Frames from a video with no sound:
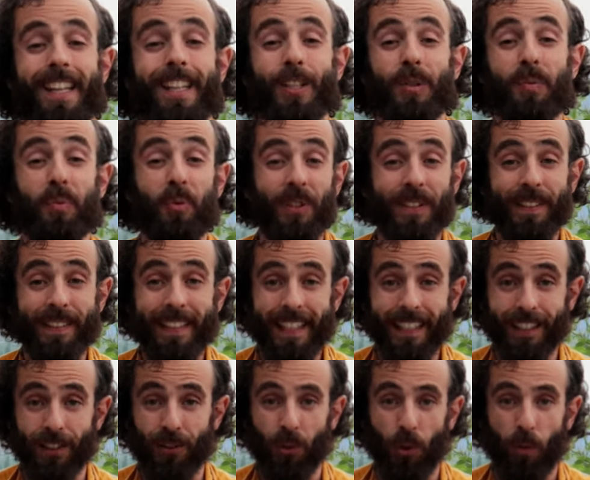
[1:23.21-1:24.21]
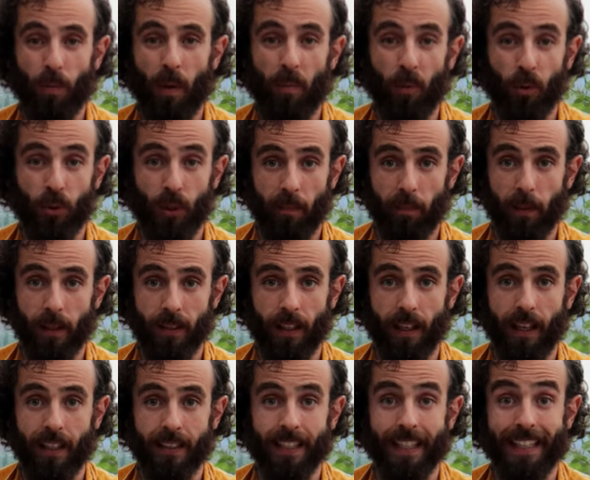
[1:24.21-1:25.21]
Después de esto vamos a
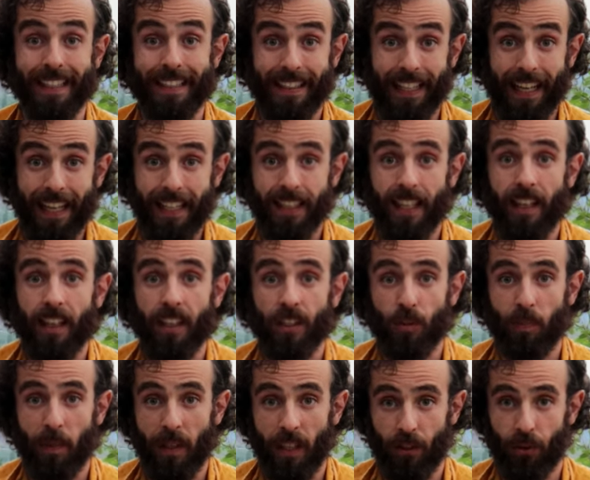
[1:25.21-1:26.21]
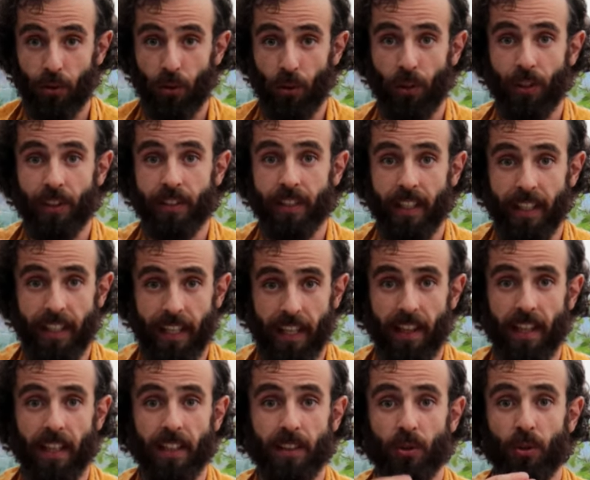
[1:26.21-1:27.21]
pasar a hacer 30 respiraciones
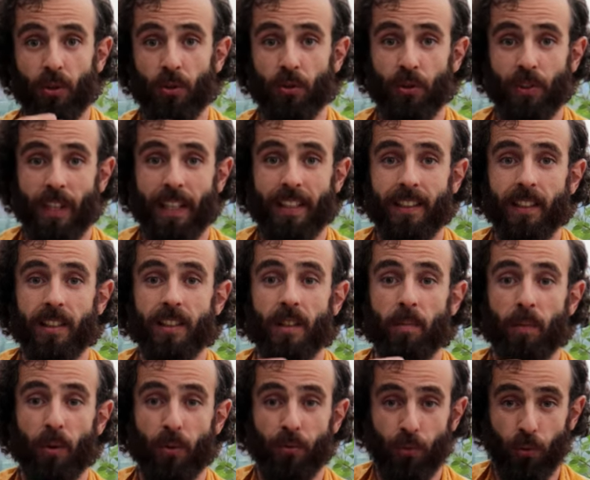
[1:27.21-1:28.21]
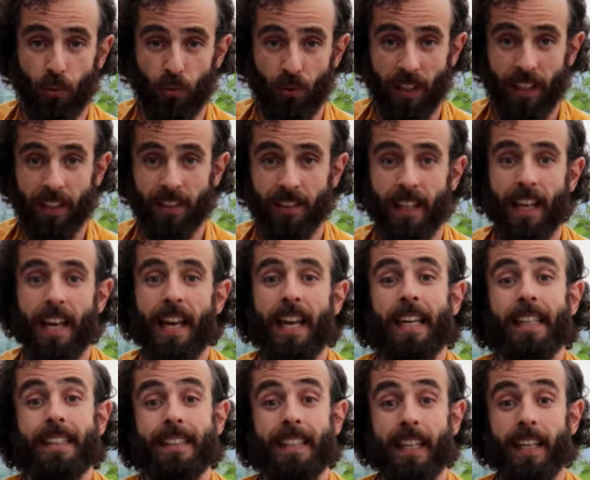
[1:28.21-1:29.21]
seguidas, constantes y profundas,
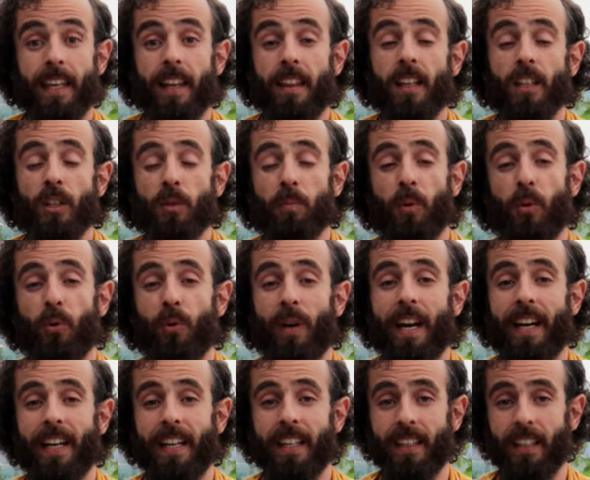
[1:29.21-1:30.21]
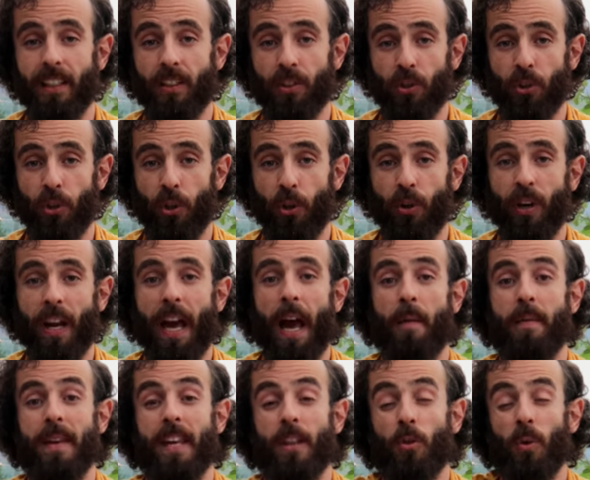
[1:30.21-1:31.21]
seguidas por una retención
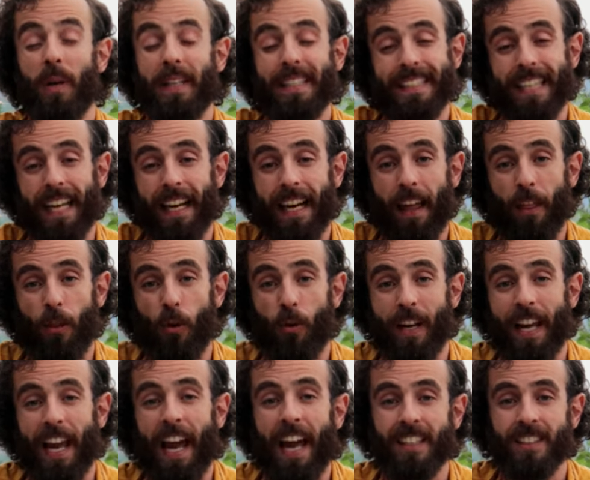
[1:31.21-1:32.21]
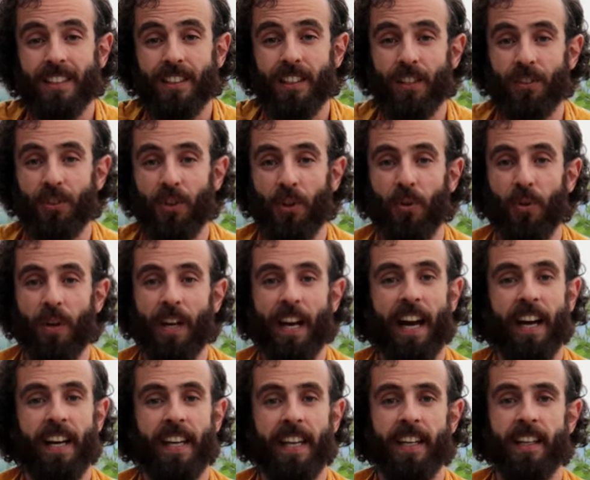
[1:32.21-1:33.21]
habiendo exhalado casi todo el
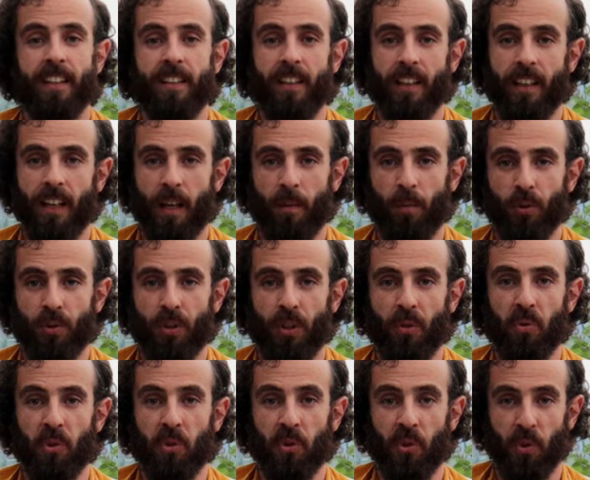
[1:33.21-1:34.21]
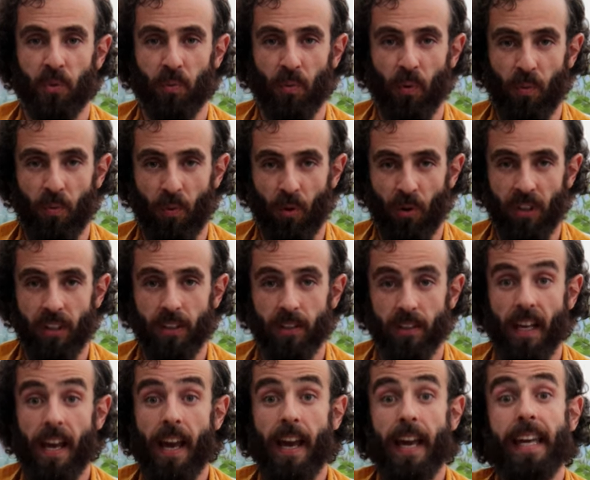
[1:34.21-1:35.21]
aire que tengamos en nuestros
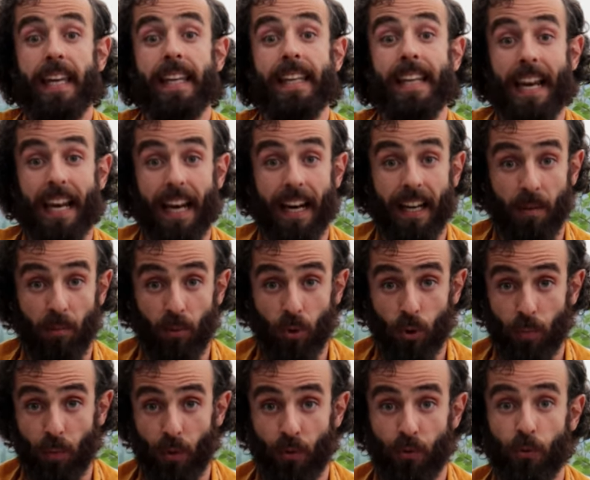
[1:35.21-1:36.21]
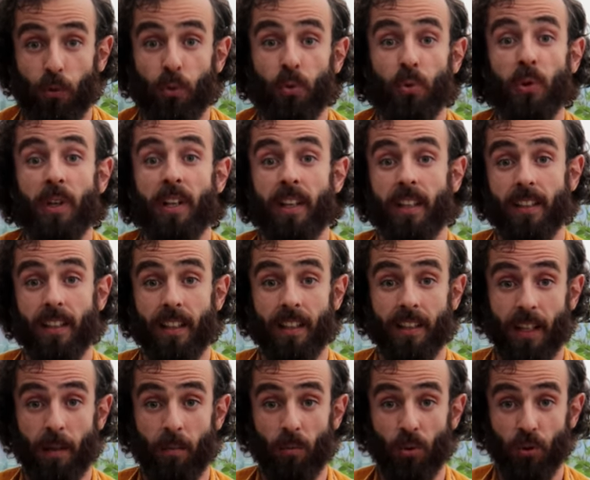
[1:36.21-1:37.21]
pulmones. Inhalaremos profundo y
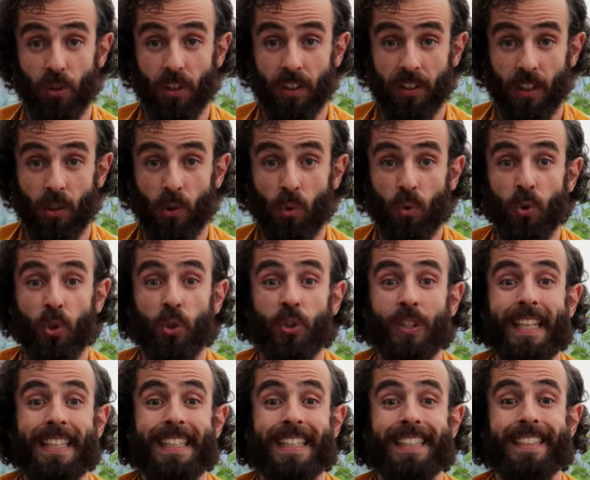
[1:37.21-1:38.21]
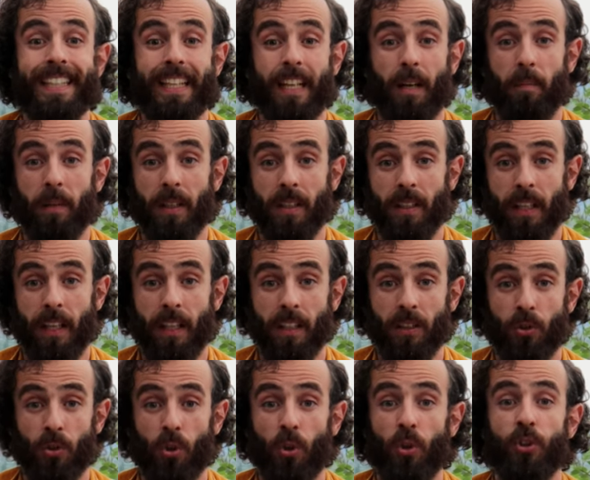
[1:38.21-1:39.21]
retendremos 10 segundos antes de repetir
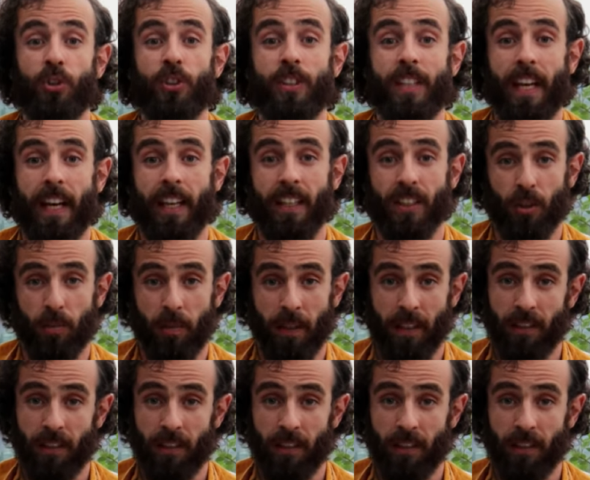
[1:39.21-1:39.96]
esto tres